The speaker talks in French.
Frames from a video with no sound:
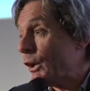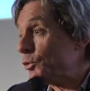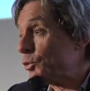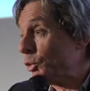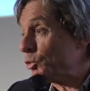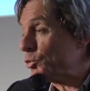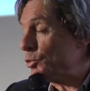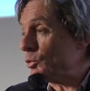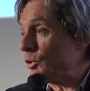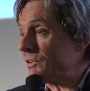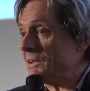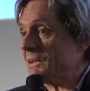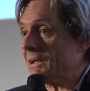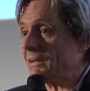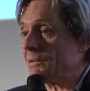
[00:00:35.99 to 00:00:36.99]
Donc du
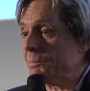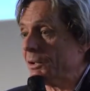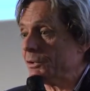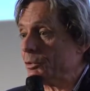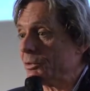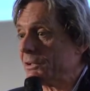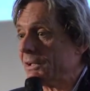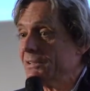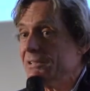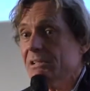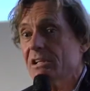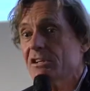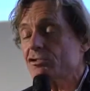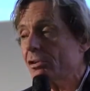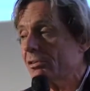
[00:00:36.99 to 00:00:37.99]
côté de la demande de crédit,
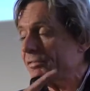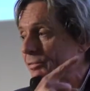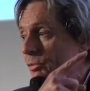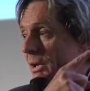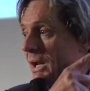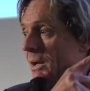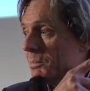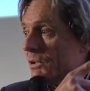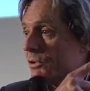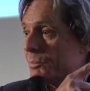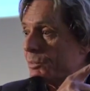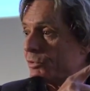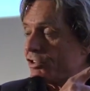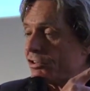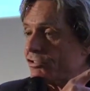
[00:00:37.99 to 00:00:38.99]
les gens vont à la banque
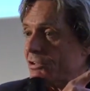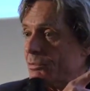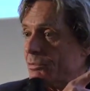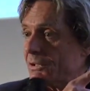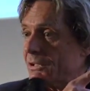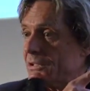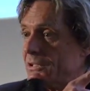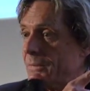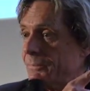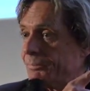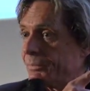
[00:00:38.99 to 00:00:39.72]
pour chercher du crédit.